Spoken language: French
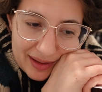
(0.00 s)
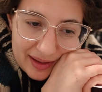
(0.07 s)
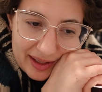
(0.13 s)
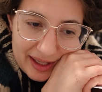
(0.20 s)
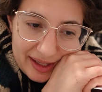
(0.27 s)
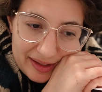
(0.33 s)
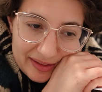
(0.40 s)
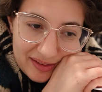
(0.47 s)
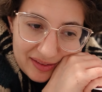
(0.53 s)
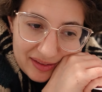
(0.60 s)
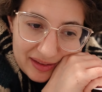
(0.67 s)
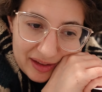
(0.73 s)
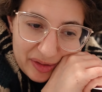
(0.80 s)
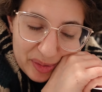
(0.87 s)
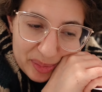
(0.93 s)
elle a
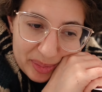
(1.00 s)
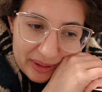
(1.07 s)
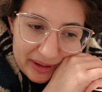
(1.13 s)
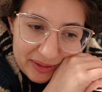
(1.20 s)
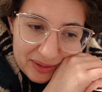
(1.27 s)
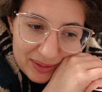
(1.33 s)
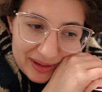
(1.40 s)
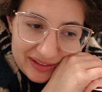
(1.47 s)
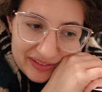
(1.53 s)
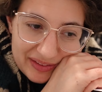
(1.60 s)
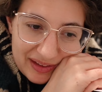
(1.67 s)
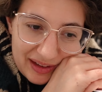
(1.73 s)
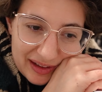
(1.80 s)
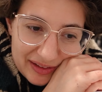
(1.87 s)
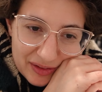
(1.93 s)
décidé de pas se
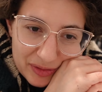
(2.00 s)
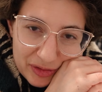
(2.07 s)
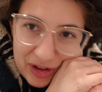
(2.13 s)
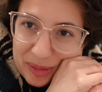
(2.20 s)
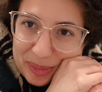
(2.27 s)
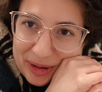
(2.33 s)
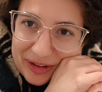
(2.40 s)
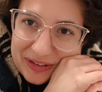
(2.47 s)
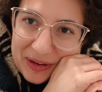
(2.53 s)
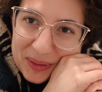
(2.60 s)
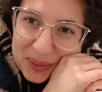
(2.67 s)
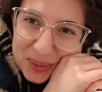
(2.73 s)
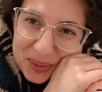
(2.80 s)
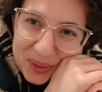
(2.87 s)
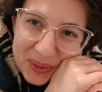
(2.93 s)
laisser anéantir par ça
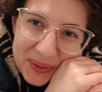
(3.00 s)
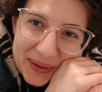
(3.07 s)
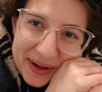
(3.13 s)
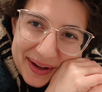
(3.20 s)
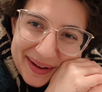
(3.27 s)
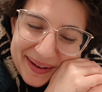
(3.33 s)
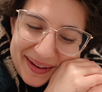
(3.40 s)
au cours.